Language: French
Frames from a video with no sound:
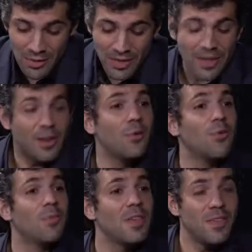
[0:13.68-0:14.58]
vous êtes
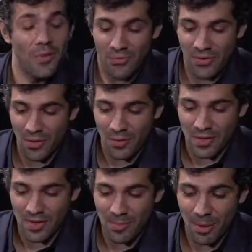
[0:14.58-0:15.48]
économiste,
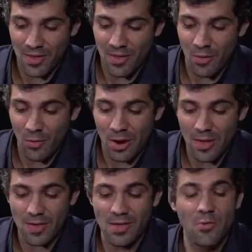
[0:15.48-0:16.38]
financier, président de
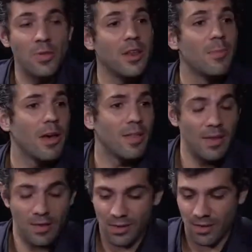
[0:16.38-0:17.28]
l'Institut des
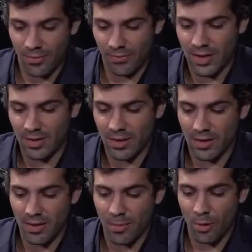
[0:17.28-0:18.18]
libertés, hein, qui est un think
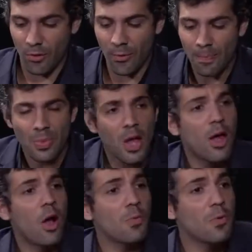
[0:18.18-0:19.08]
tank indépendant.
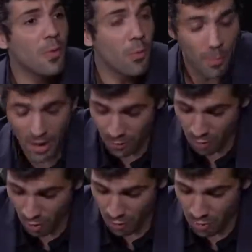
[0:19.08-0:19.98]
nous allons parler
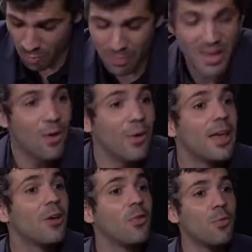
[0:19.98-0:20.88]
aujourd'hui du bilan
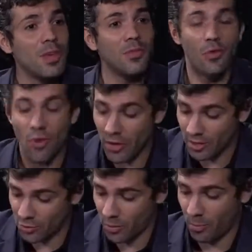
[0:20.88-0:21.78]
économique de
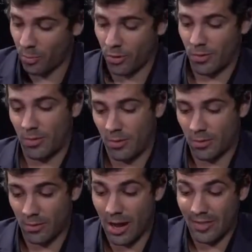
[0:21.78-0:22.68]
Donald Trump,
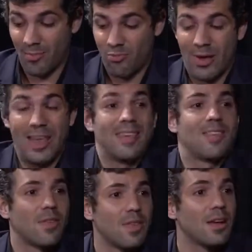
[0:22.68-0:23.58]
euh, l'un des points
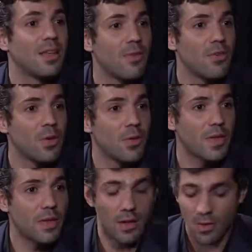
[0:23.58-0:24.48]
essentiels qui va jouer dans
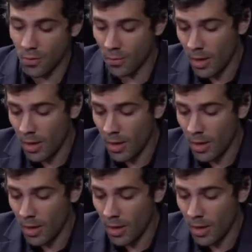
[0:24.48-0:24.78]
cette élection.